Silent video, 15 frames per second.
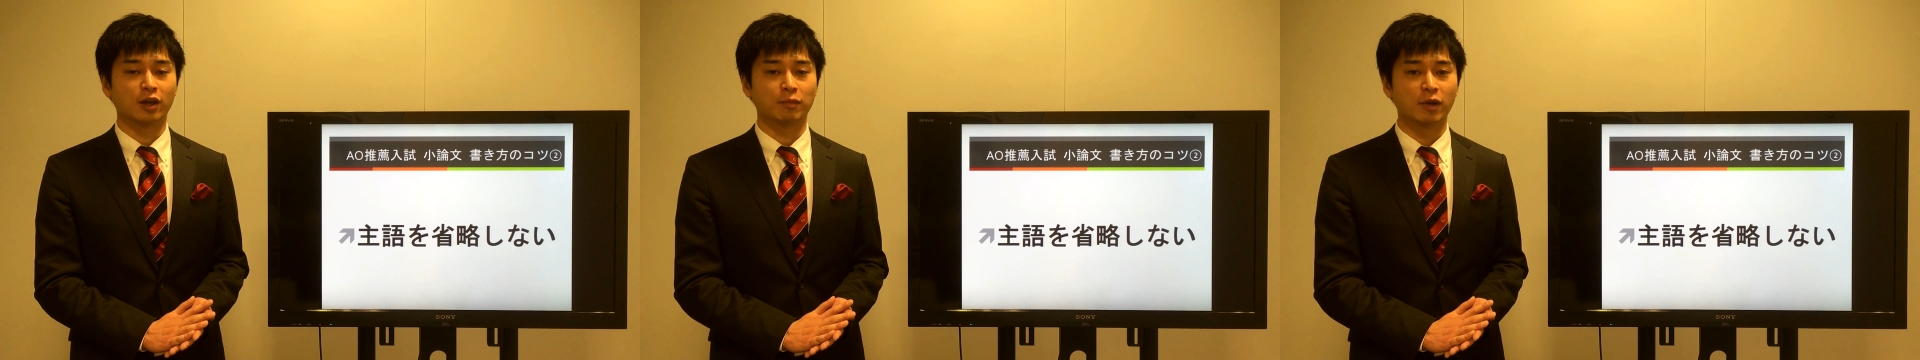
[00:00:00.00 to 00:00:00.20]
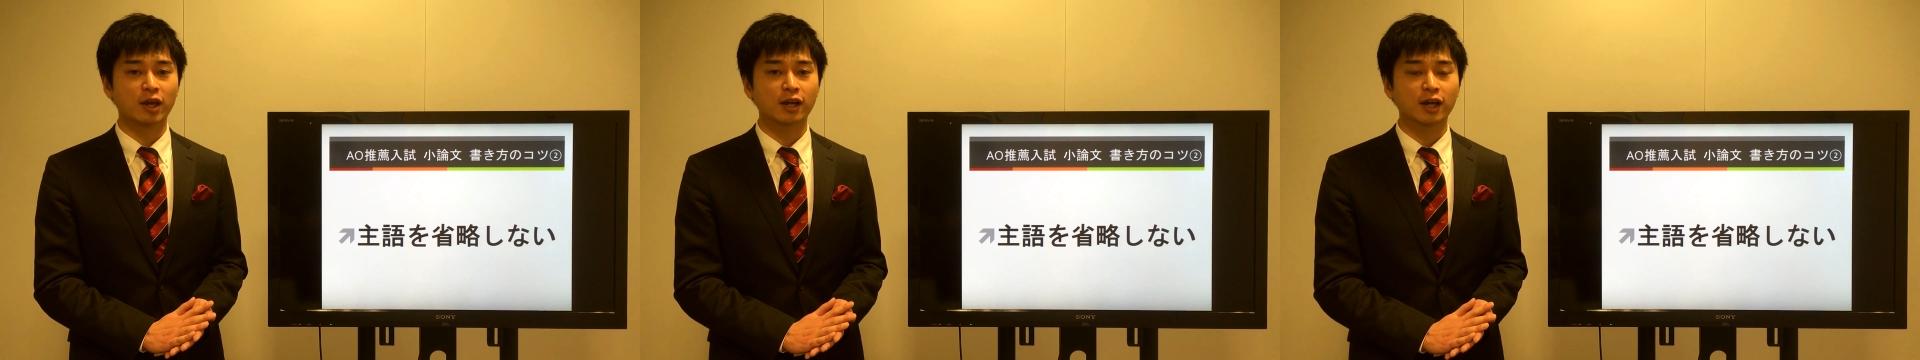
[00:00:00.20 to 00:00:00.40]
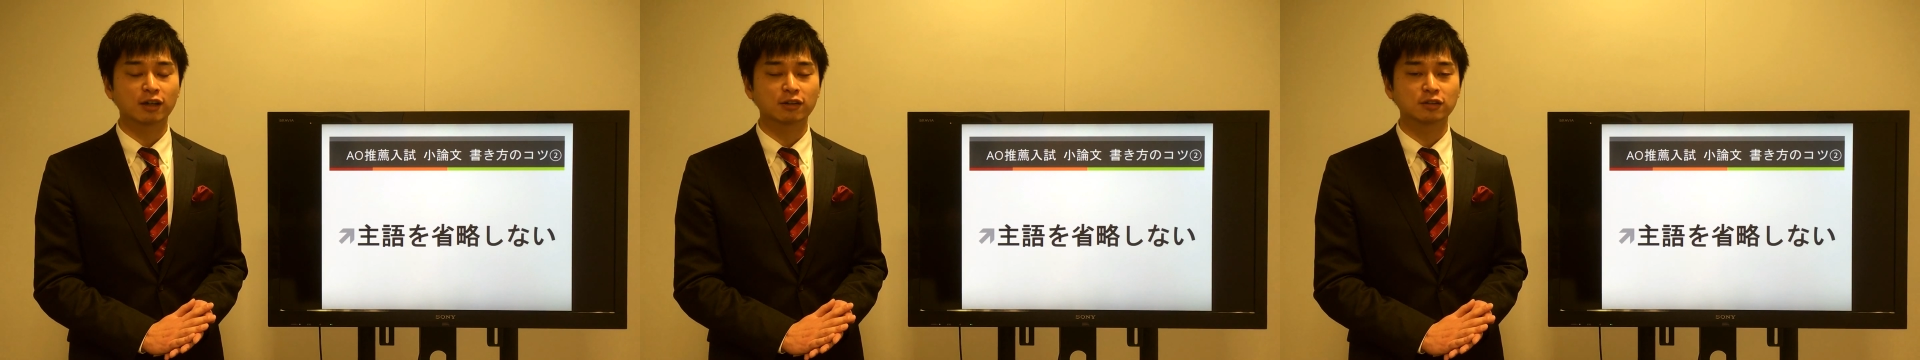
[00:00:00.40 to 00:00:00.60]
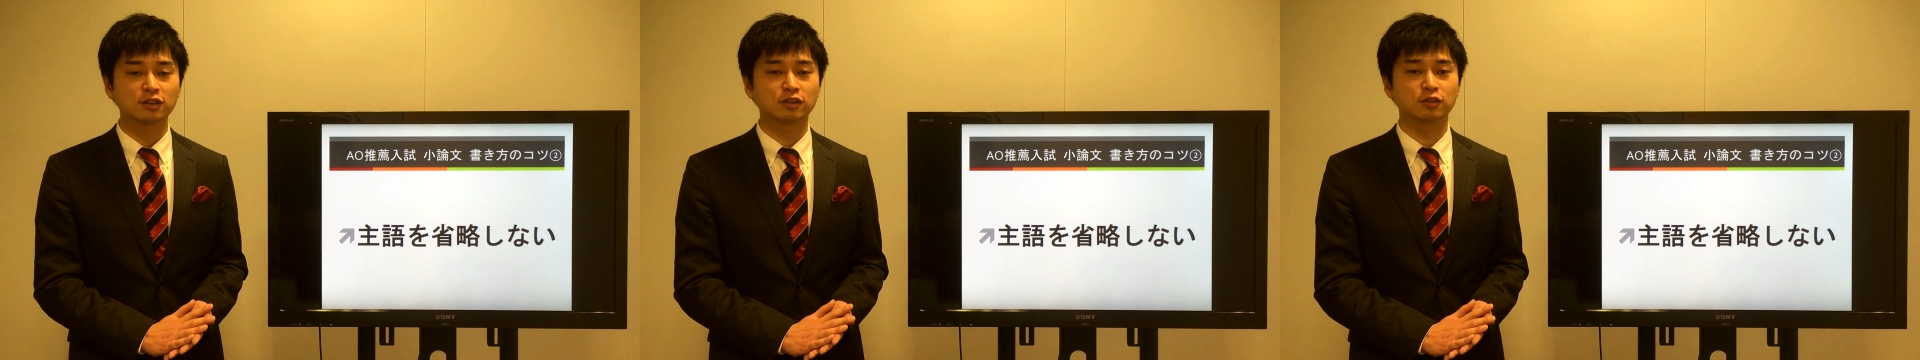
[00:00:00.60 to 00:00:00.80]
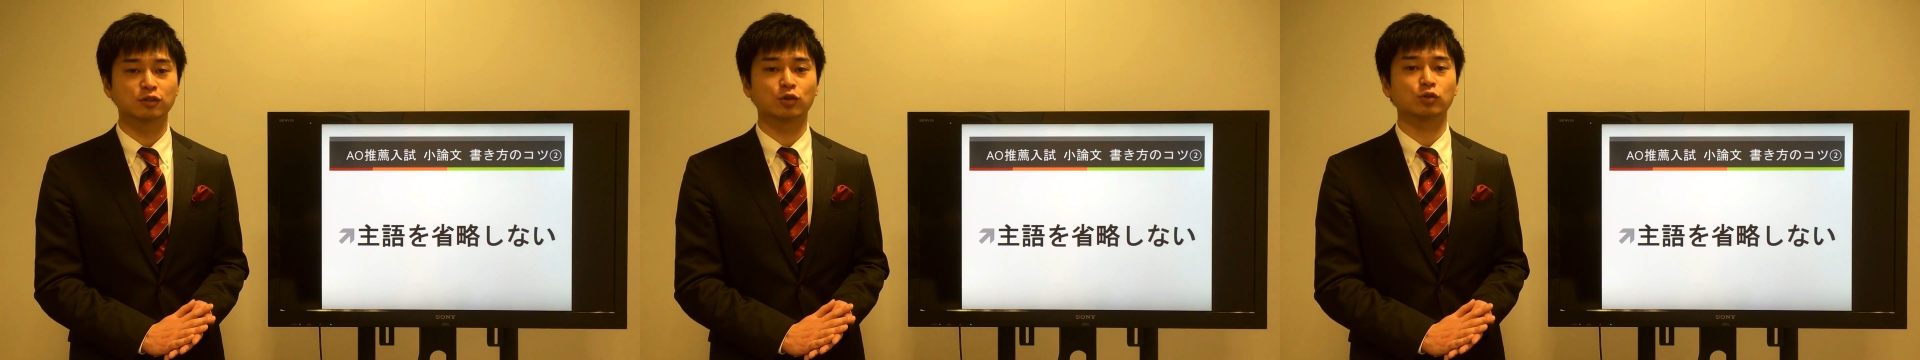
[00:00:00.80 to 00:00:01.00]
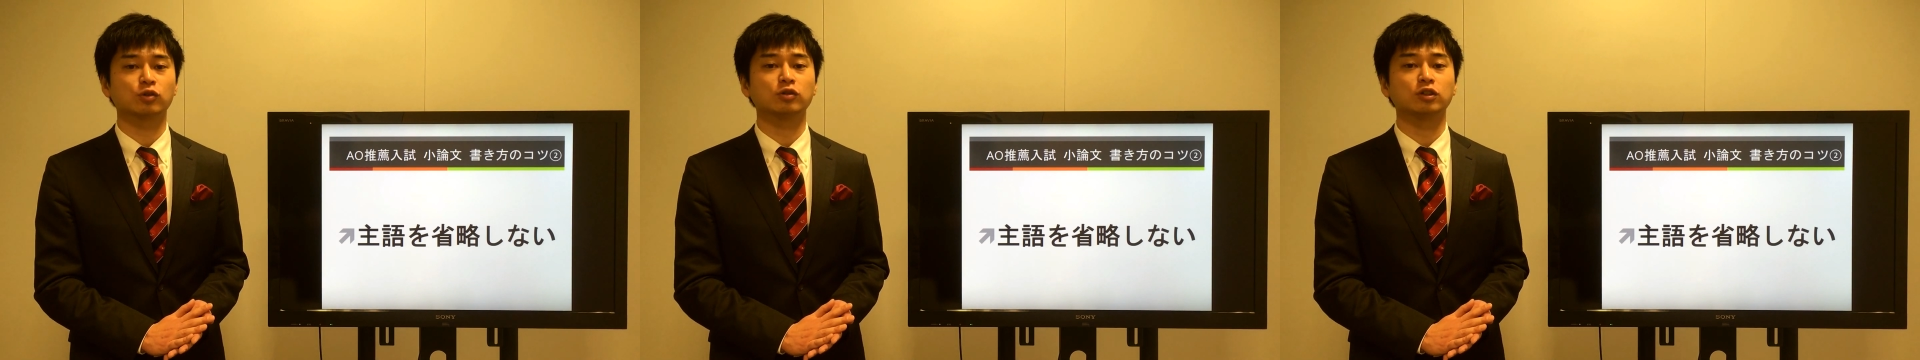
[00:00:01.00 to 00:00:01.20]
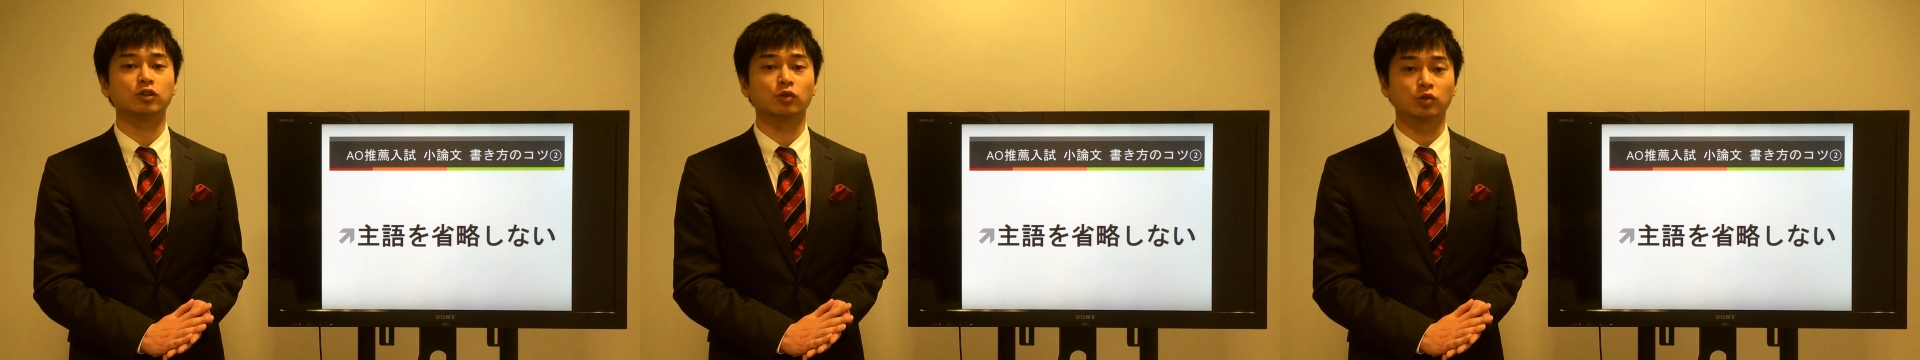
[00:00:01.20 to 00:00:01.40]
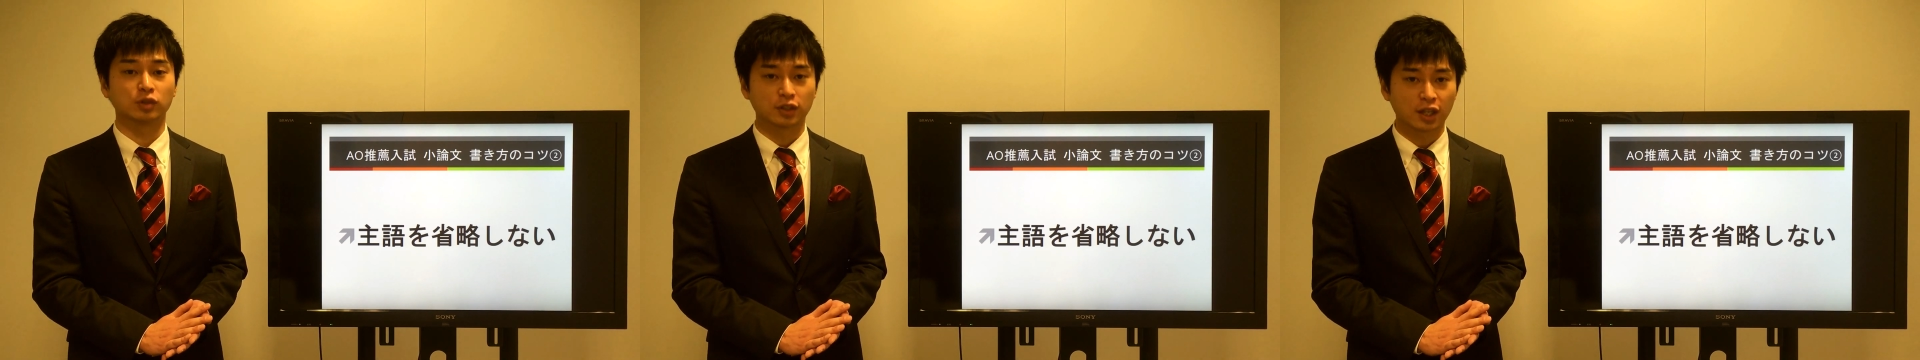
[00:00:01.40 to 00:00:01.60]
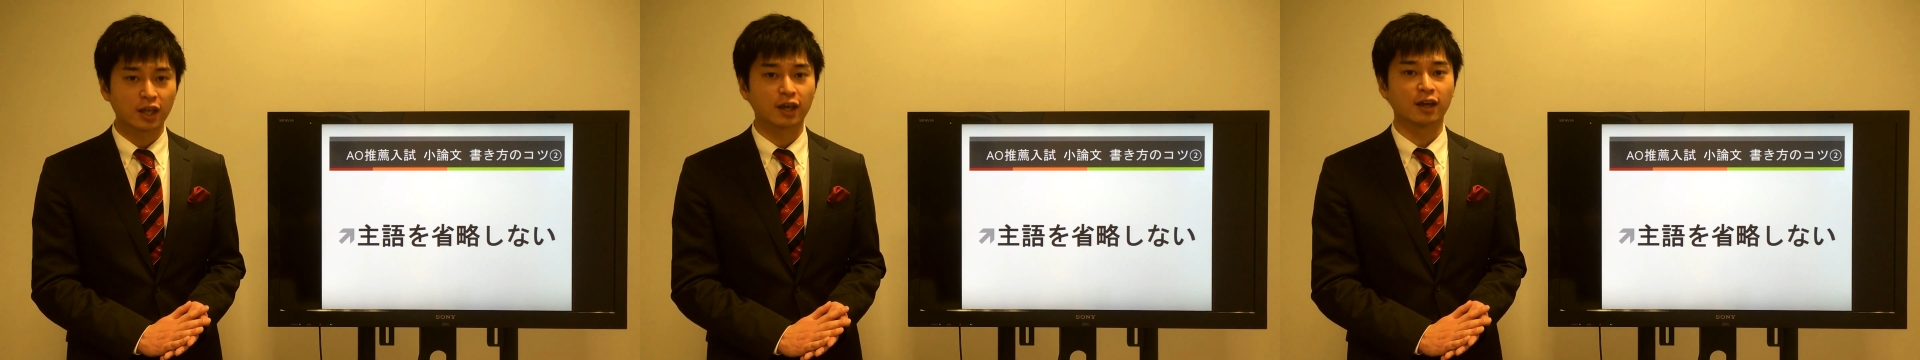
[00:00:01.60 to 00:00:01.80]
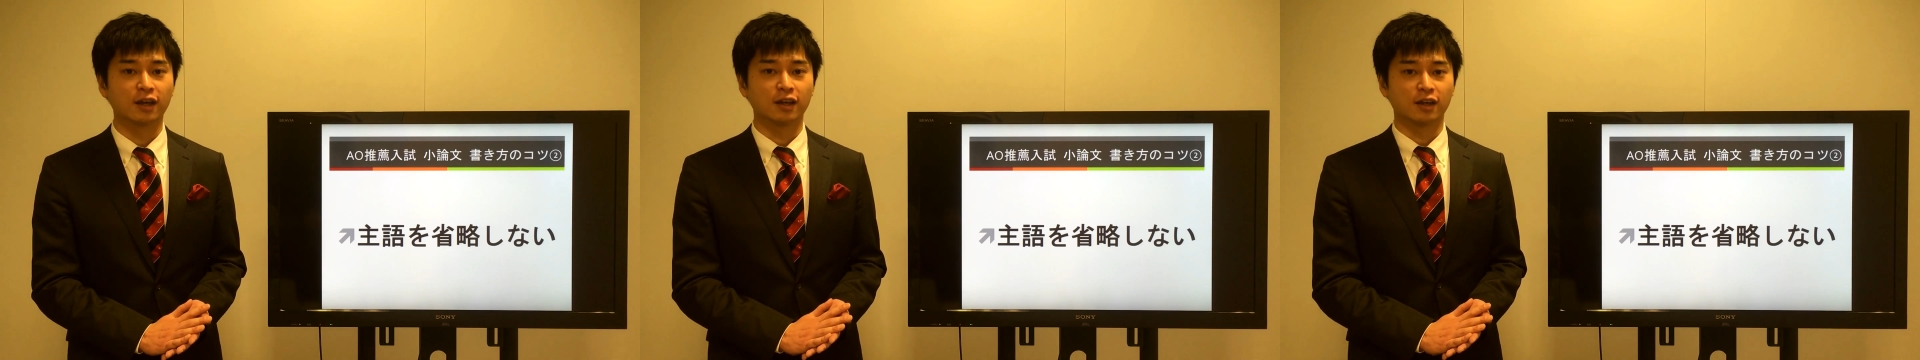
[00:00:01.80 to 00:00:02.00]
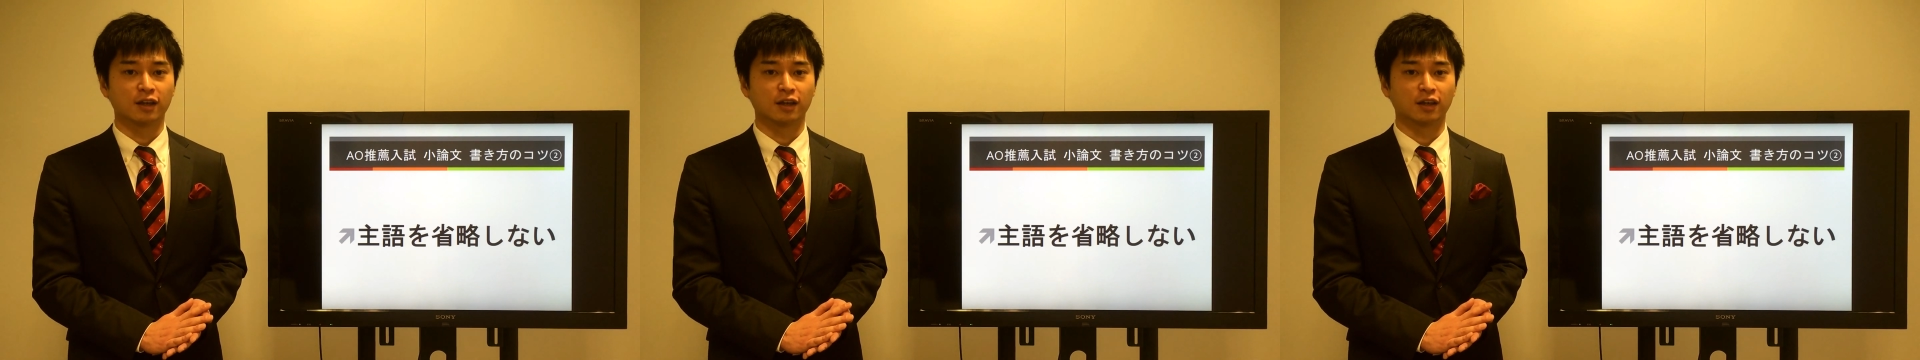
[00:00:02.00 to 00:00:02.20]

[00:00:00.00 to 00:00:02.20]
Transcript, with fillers: えー、明確にすることによって、